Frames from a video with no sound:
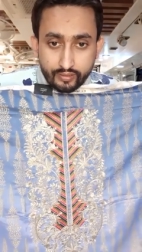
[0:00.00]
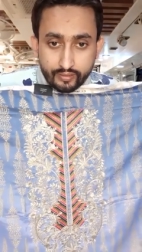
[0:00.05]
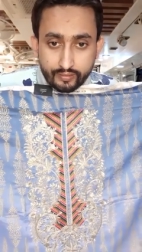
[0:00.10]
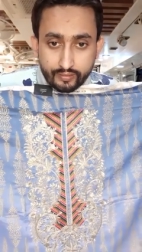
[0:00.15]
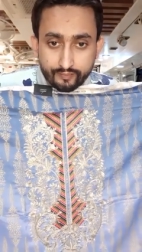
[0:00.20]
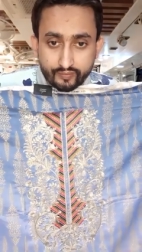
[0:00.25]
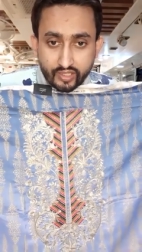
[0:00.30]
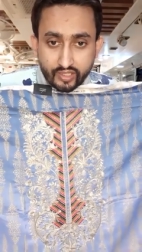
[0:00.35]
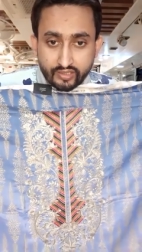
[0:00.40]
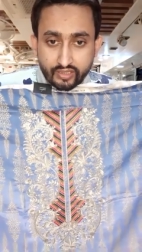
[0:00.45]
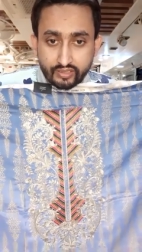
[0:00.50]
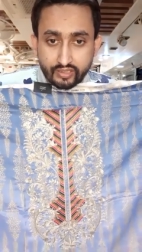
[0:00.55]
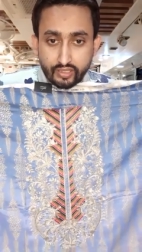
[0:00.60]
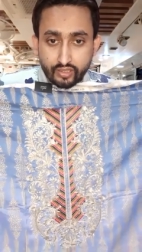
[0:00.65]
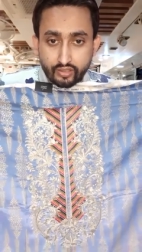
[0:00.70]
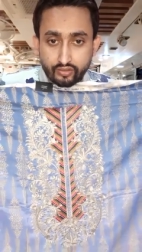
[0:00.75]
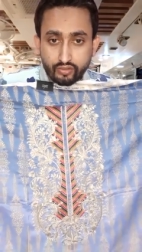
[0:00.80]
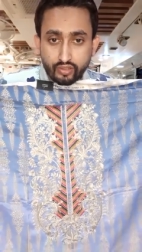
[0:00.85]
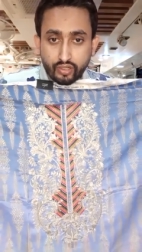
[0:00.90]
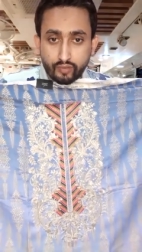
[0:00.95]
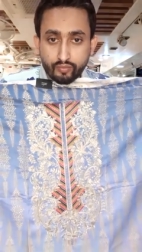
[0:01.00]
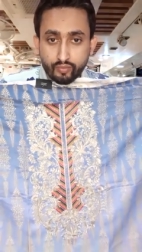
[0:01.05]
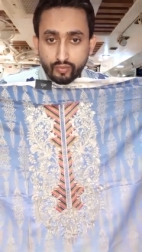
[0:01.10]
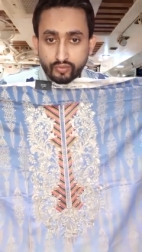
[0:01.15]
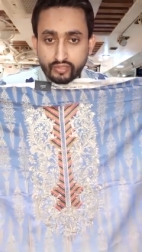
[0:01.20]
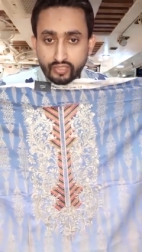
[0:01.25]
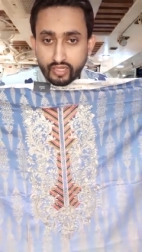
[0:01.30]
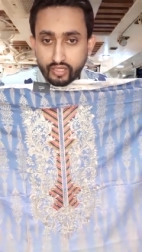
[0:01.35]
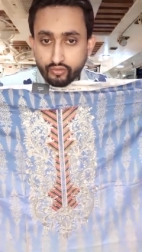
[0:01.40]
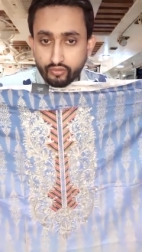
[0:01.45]
আচ্ছা জান্নাতুল আপু
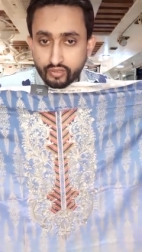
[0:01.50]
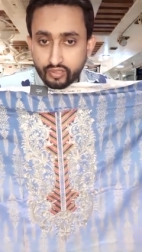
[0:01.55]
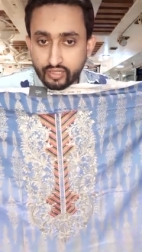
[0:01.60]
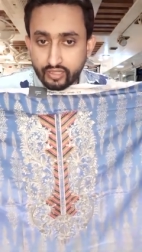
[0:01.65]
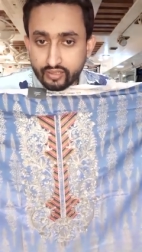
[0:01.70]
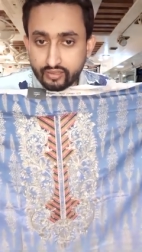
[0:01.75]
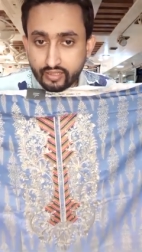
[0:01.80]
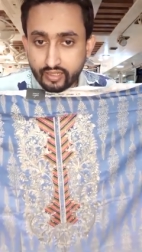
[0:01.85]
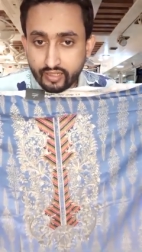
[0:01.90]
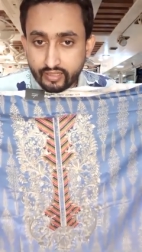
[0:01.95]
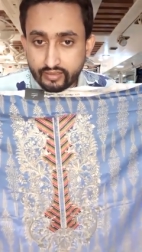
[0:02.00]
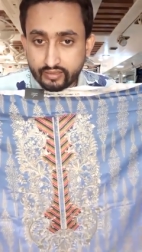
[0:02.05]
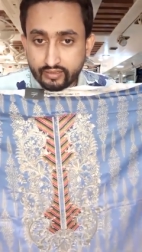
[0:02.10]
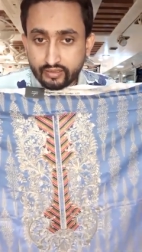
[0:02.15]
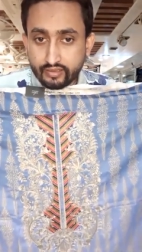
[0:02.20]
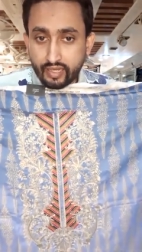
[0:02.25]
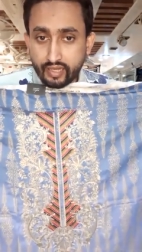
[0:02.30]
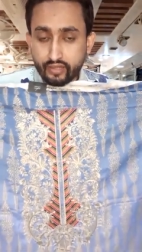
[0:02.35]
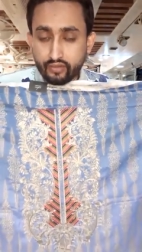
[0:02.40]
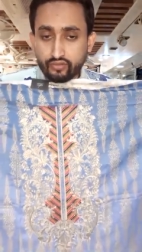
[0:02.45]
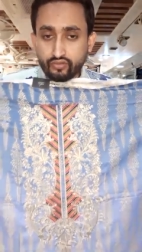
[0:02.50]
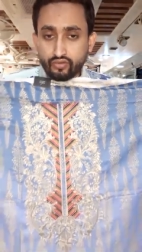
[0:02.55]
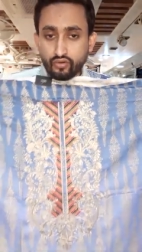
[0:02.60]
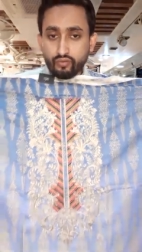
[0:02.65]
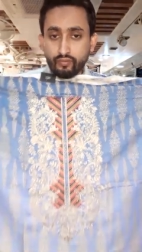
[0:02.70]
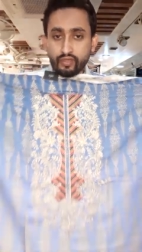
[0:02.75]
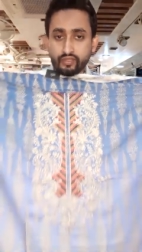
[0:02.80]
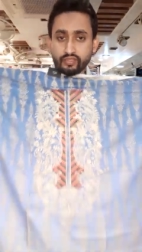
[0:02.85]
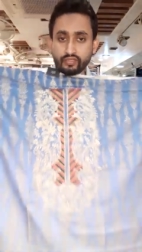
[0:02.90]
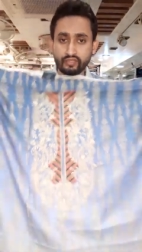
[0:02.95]
বলছেন এখন ক্লিয়ার দেখা যাচ্ছে থ্যাংক ইউ সো
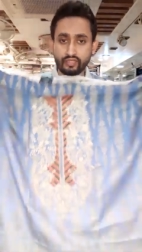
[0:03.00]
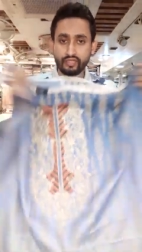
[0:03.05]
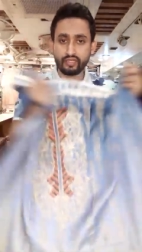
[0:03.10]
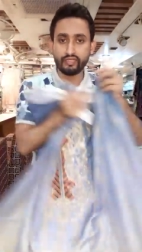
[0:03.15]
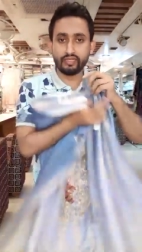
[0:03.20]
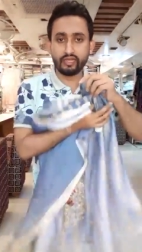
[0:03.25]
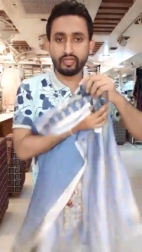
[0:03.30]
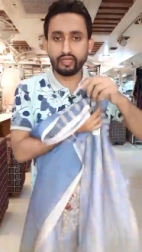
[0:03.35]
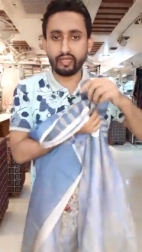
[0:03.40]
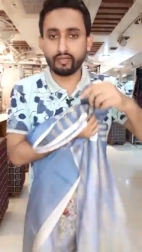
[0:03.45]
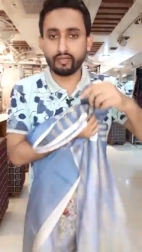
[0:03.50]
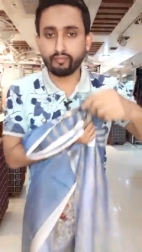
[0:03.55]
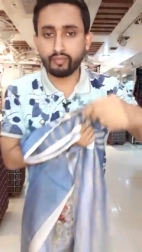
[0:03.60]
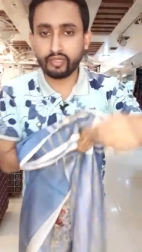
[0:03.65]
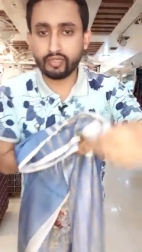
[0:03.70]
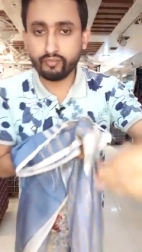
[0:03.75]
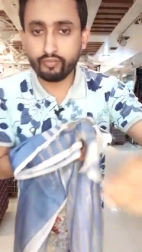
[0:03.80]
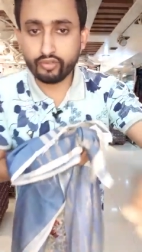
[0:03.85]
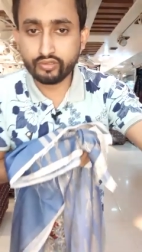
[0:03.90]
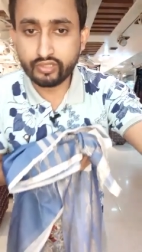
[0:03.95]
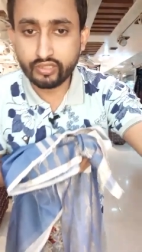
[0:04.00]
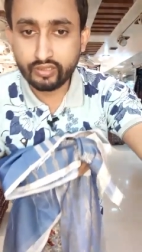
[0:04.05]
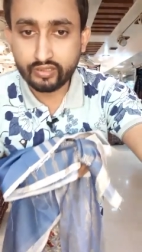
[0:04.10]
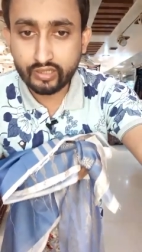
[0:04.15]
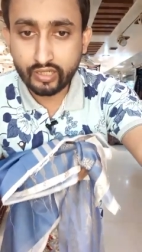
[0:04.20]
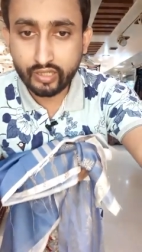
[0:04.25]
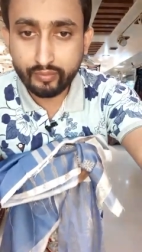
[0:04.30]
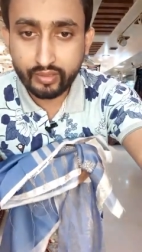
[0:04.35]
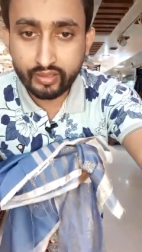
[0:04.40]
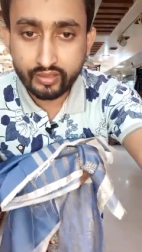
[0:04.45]
মাচ আচ্ছা ইনার লাগবে কি বলছেন
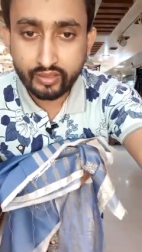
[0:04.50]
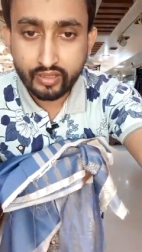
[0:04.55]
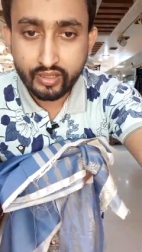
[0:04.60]
শারমিন